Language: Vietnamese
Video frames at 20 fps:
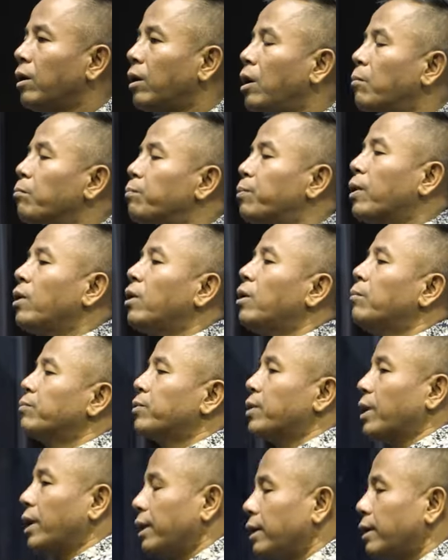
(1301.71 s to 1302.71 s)
om pro om
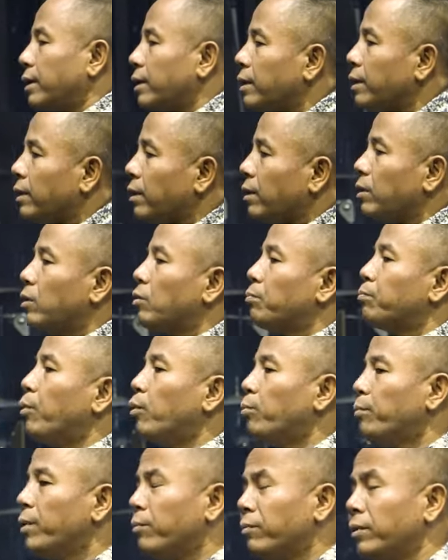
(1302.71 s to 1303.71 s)
sấy lúc
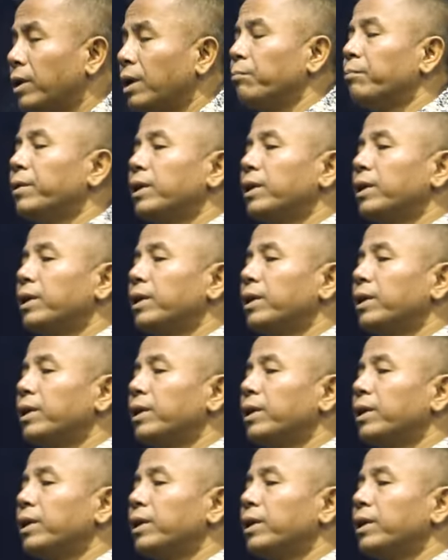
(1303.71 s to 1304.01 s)
pu miệng này